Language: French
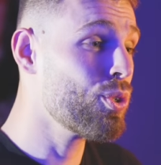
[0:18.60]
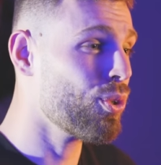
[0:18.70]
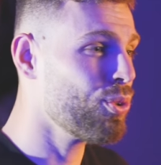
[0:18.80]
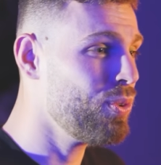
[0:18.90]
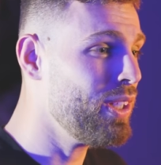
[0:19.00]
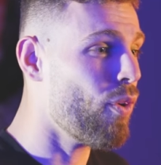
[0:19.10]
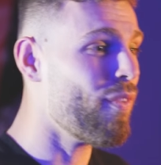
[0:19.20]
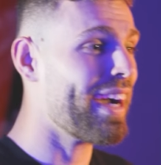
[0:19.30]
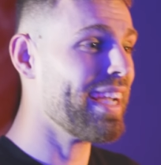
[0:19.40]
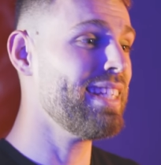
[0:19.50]
Aujourd'hui on
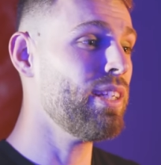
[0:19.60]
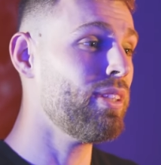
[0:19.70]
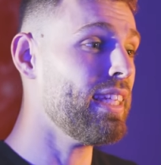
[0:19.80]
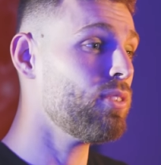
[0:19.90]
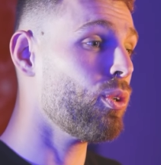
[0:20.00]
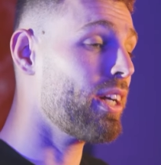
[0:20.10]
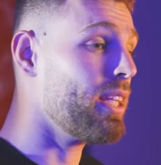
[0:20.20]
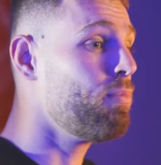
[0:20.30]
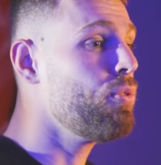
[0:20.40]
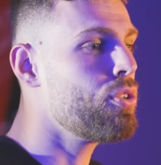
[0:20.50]
va réaliser le test de
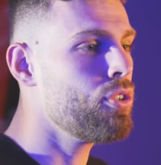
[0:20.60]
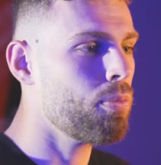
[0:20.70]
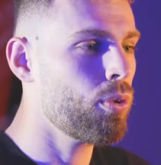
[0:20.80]
Red Bull Junior